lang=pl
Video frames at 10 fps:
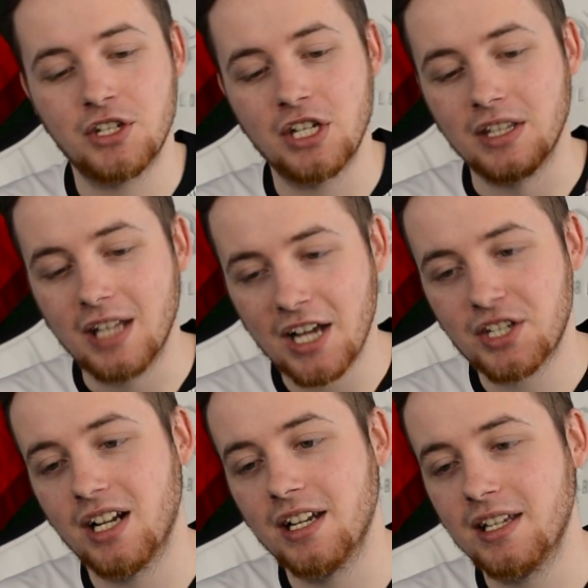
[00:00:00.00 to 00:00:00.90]
że
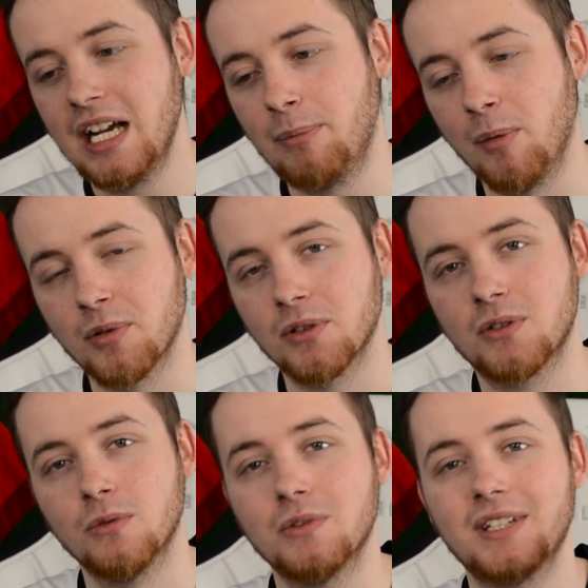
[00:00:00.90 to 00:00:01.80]
nasza liga po
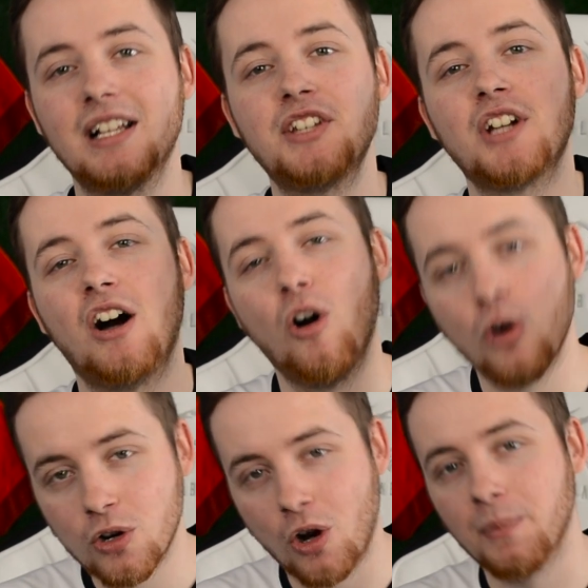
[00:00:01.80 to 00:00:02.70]
prostu zalicza
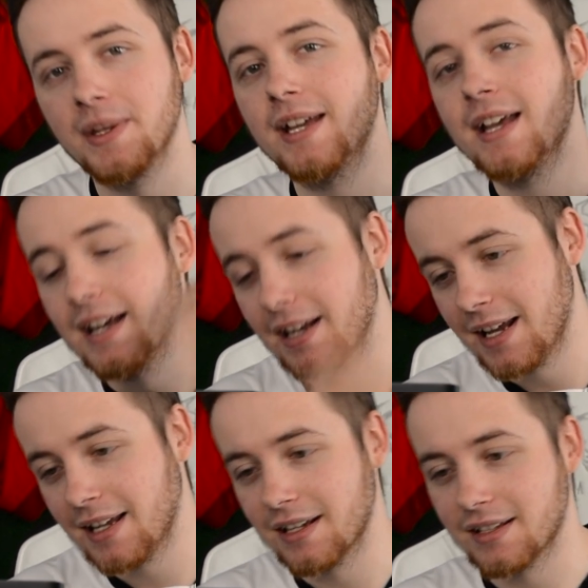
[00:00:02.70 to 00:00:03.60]
ogromny
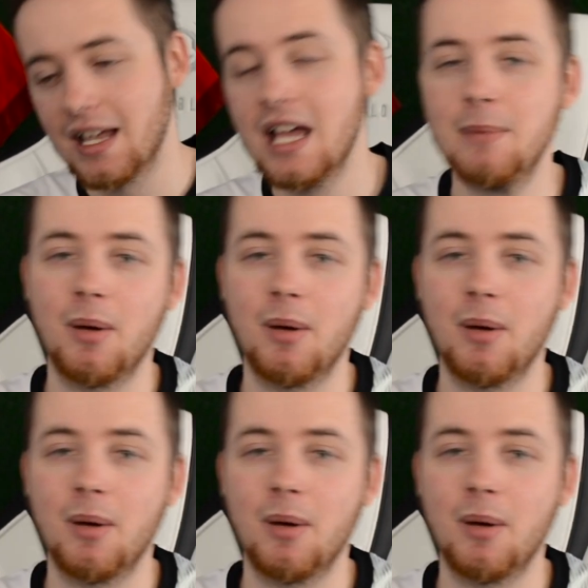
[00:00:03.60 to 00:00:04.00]
regres.